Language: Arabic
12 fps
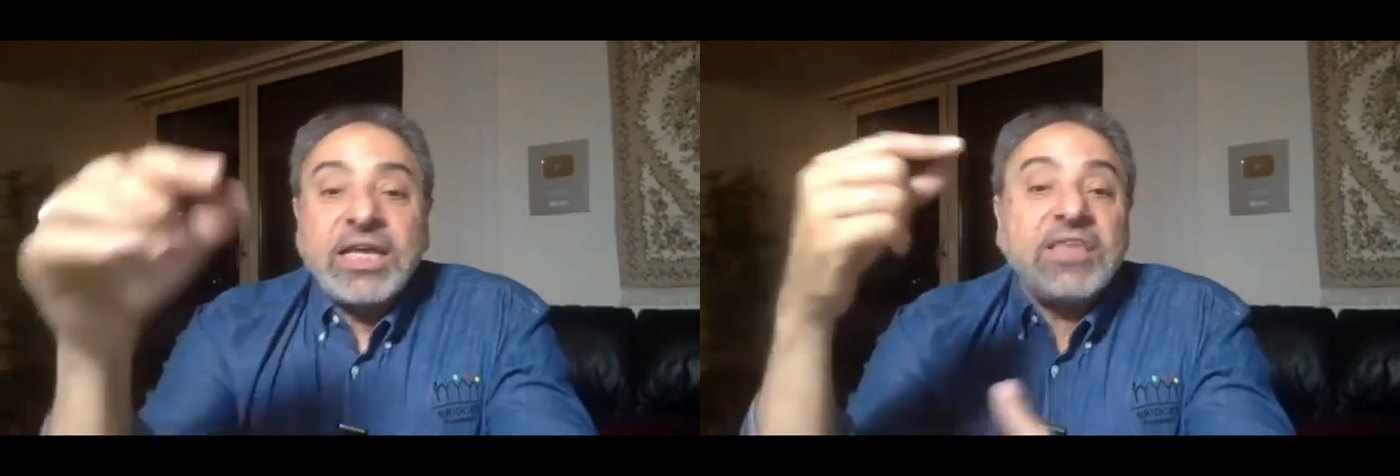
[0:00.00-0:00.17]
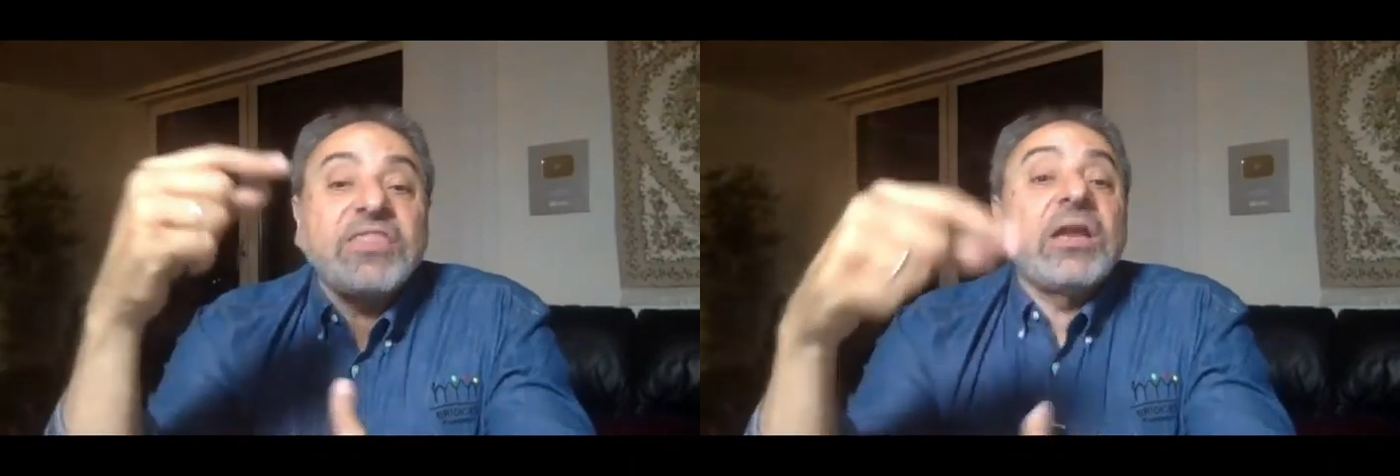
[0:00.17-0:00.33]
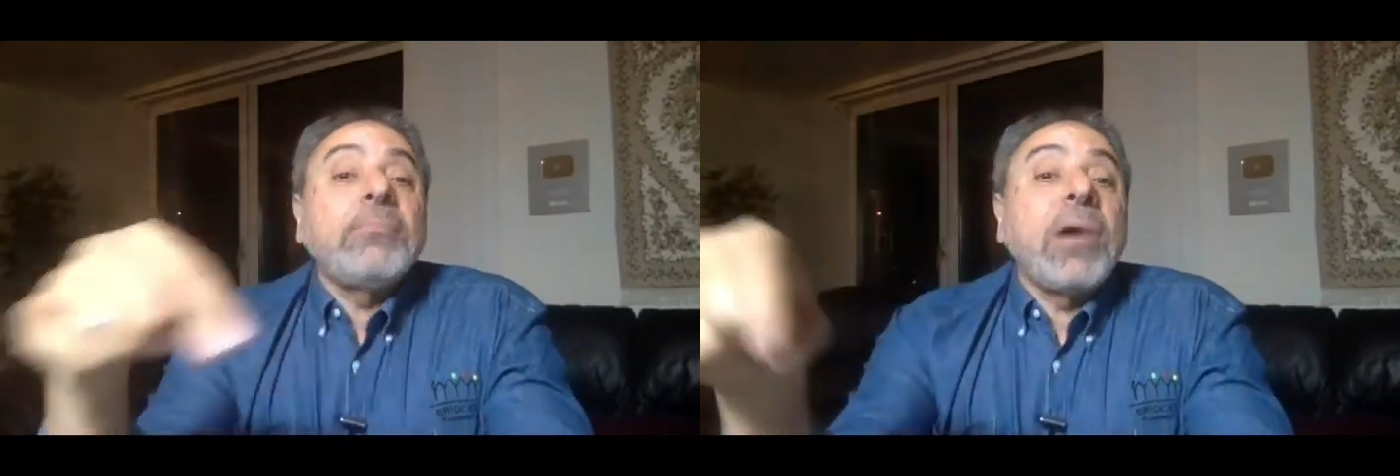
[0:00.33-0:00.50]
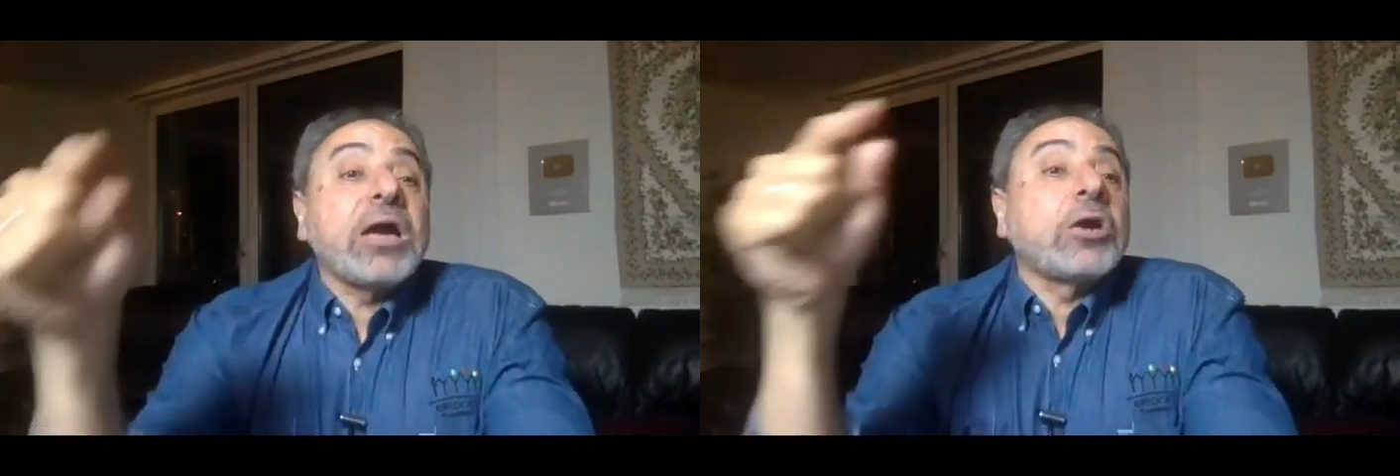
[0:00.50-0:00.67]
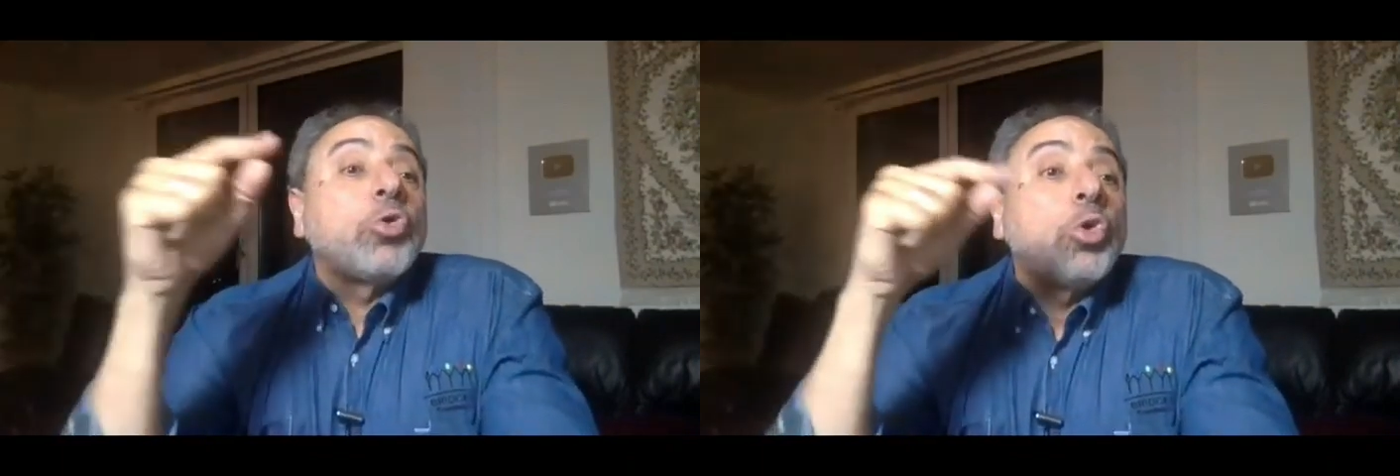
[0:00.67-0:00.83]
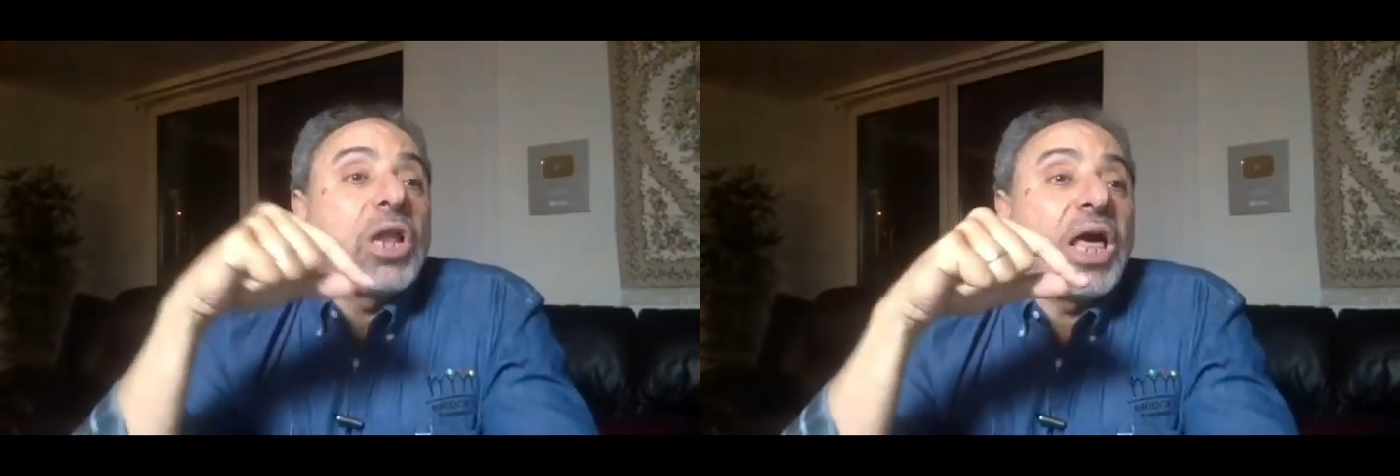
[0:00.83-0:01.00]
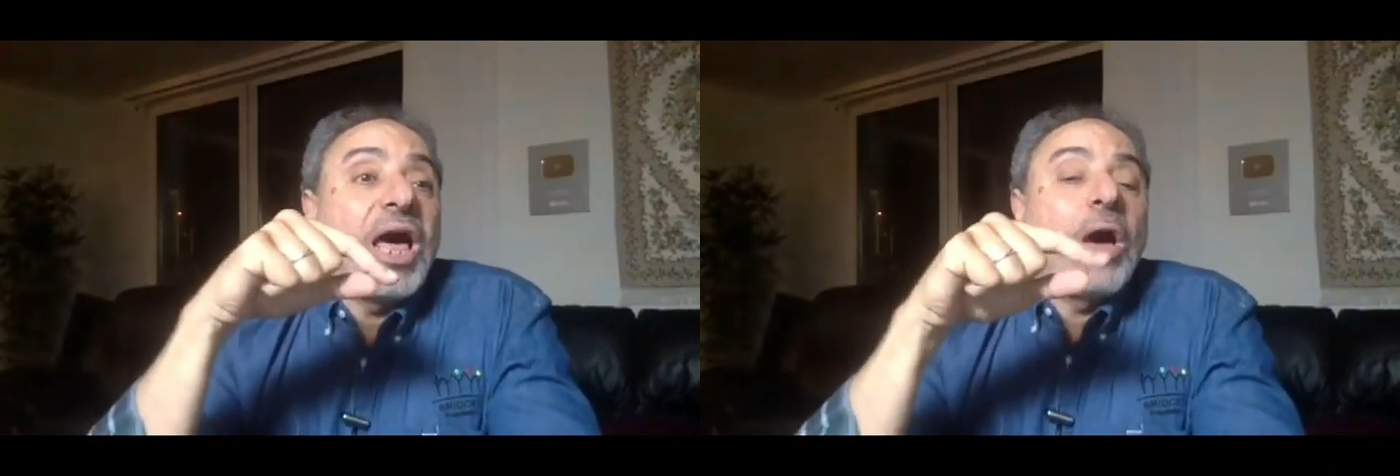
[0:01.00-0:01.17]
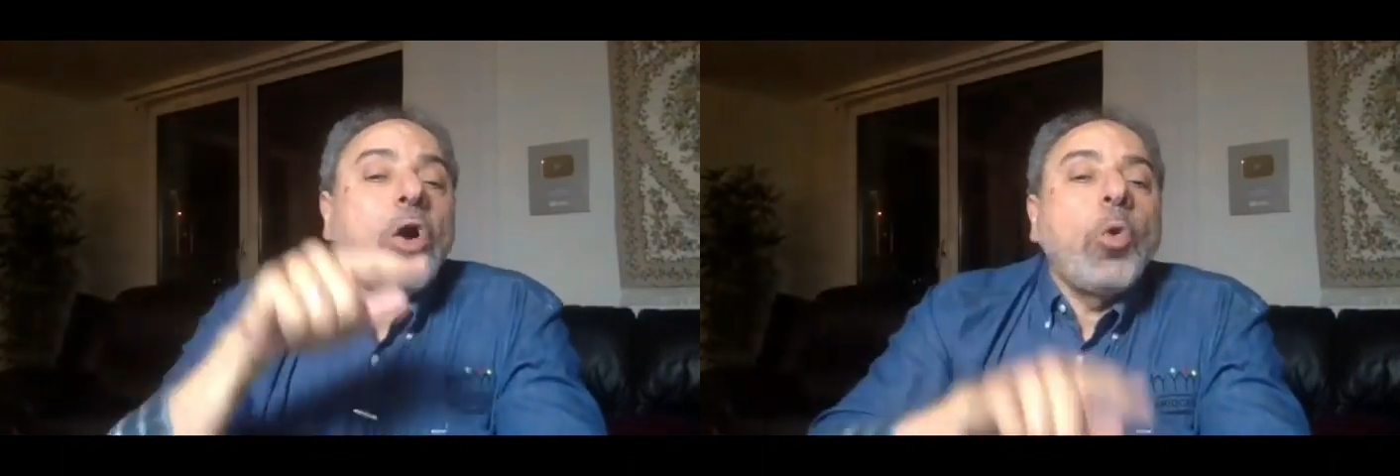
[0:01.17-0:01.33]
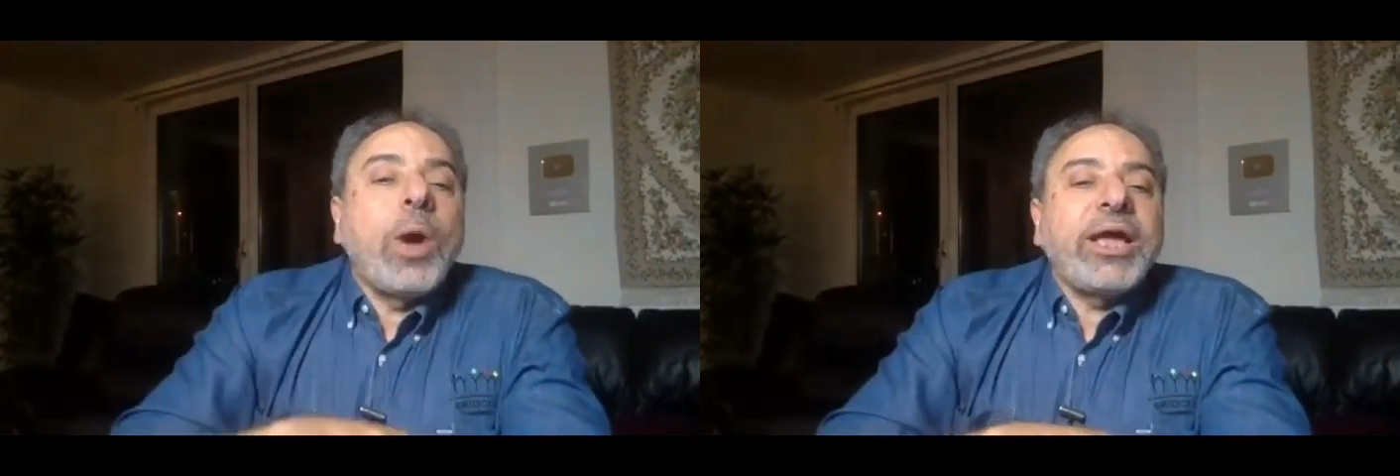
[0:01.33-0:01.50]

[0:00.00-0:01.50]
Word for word: اذا مكر الله هو